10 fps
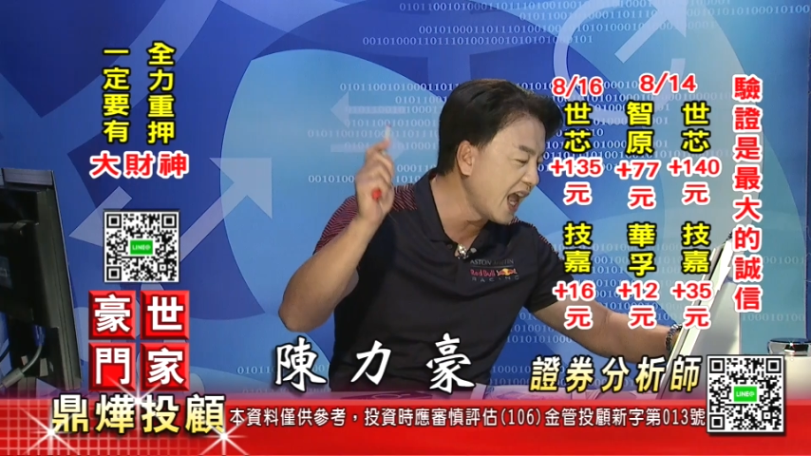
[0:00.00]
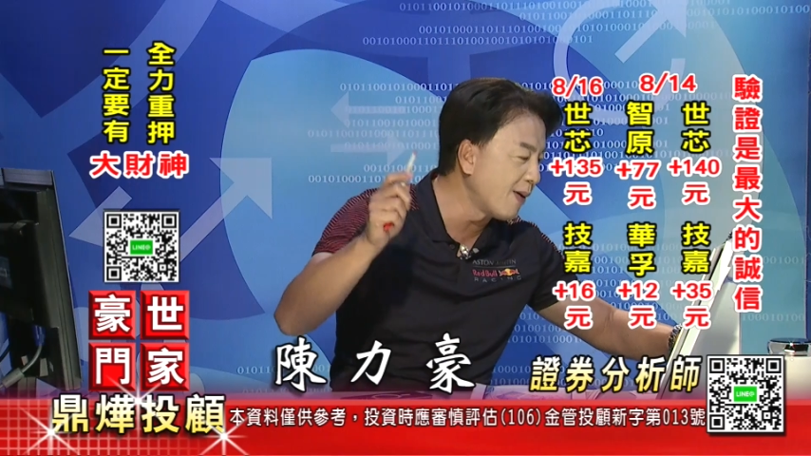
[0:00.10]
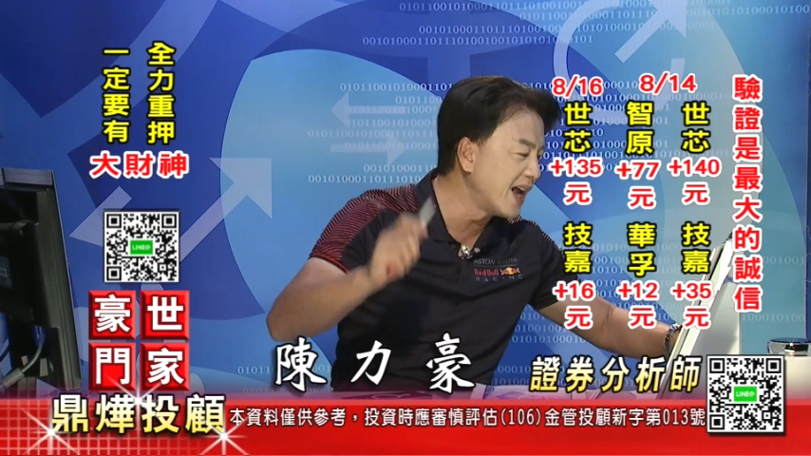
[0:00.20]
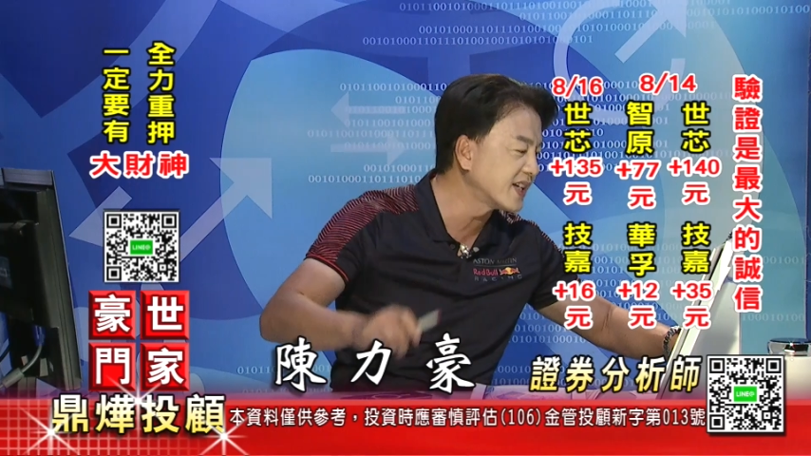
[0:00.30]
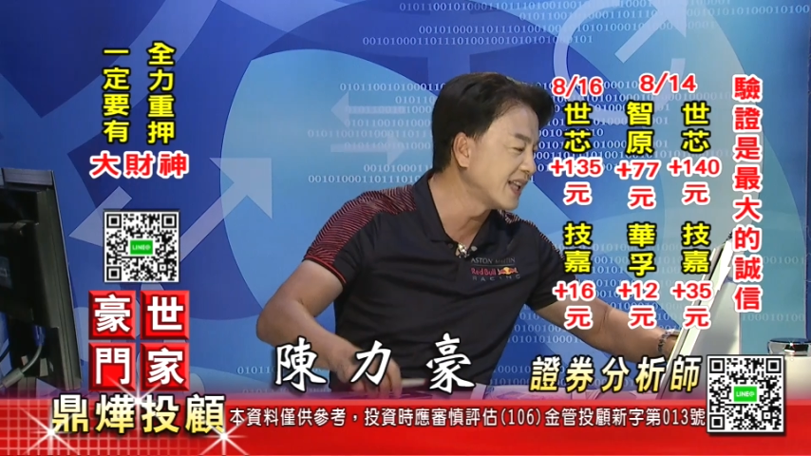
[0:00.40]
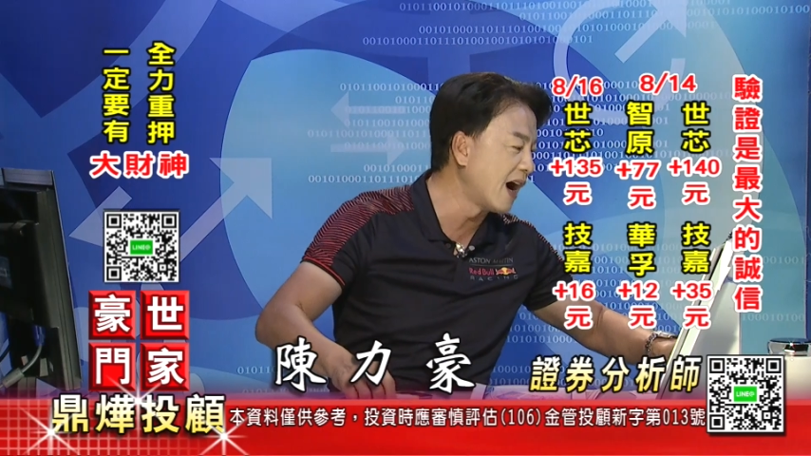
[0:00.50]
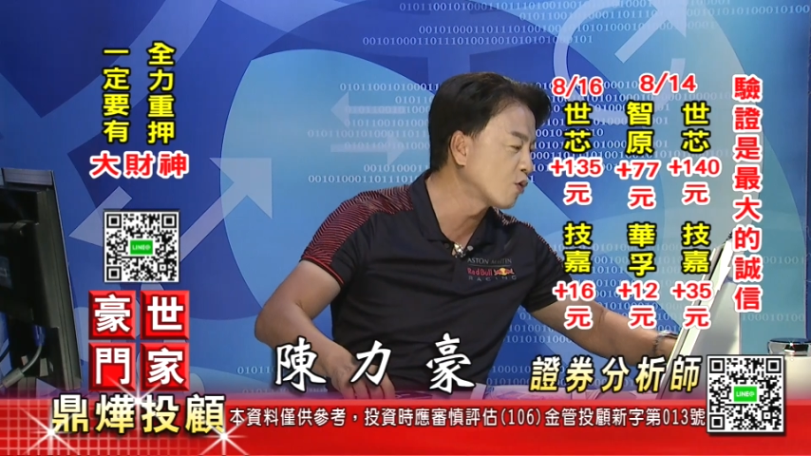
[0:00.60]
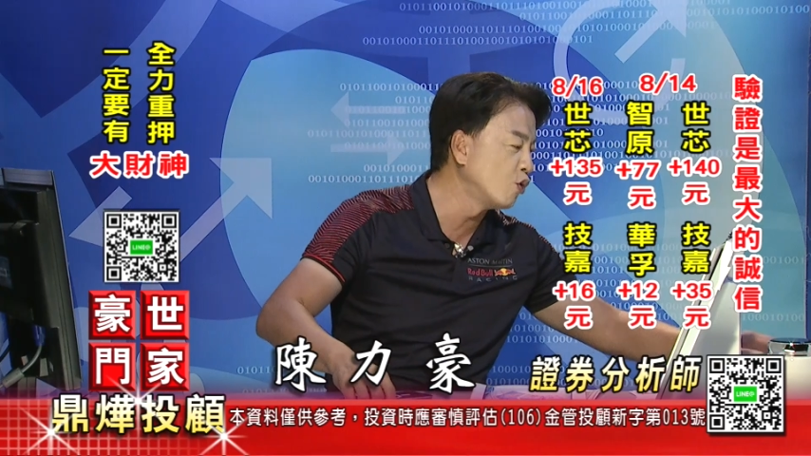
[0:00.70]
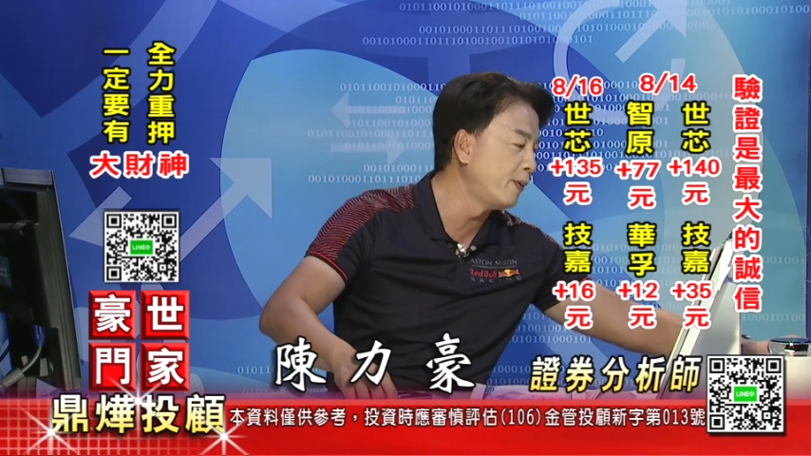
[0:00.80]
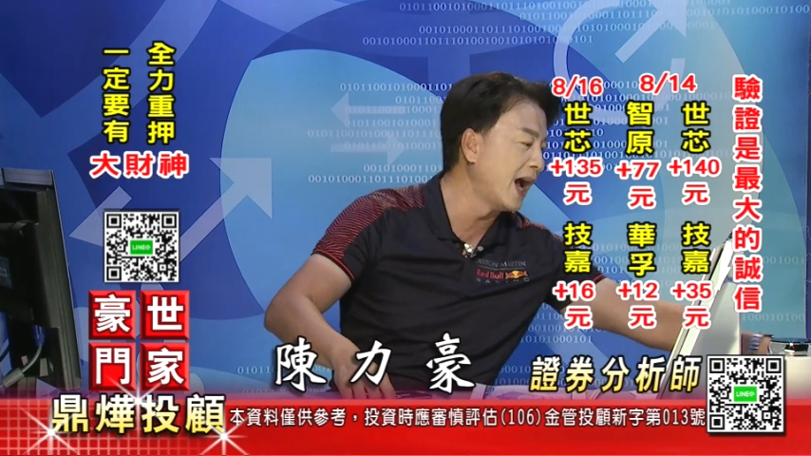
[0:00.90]
KY 这
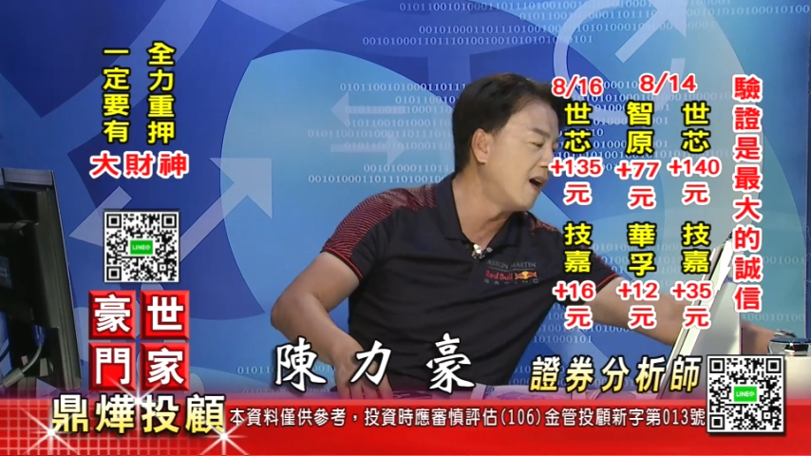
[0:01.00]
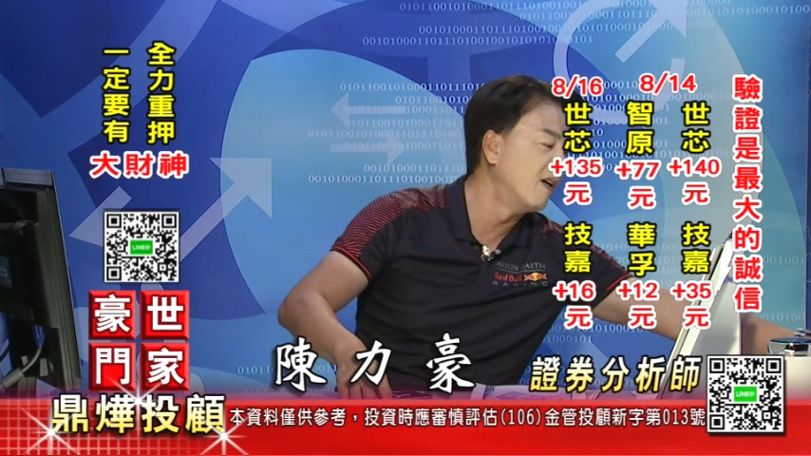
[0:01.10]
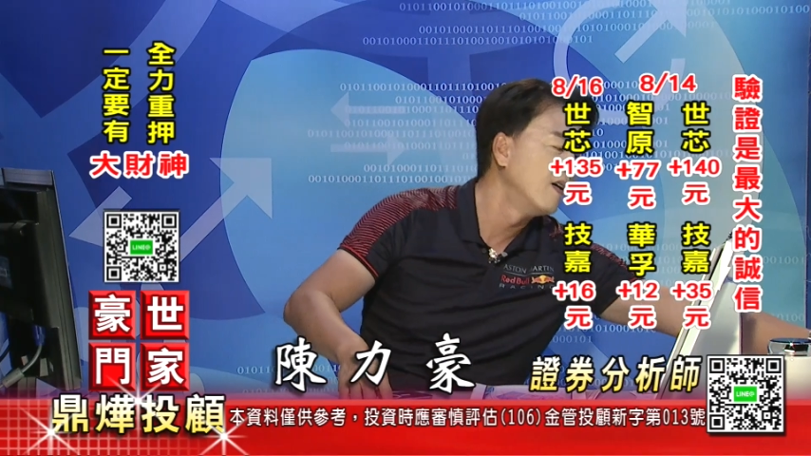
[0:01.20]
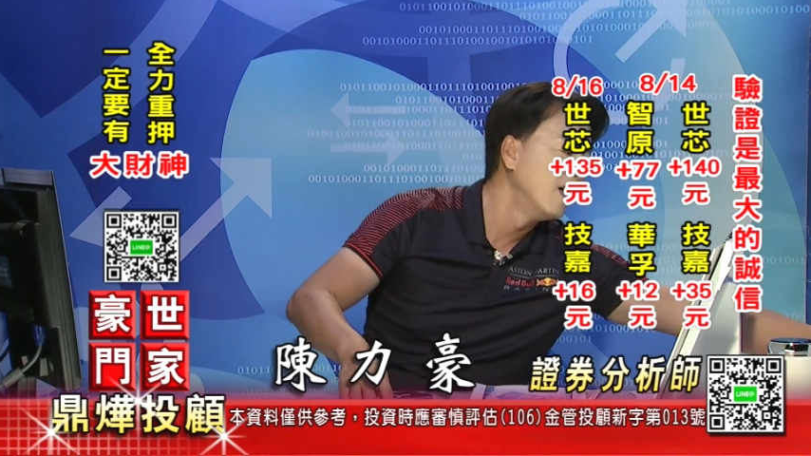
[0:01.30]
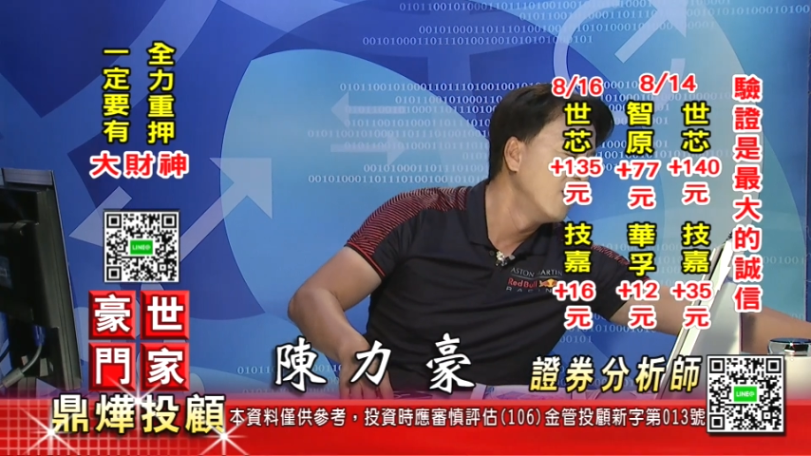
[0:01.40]
张股票，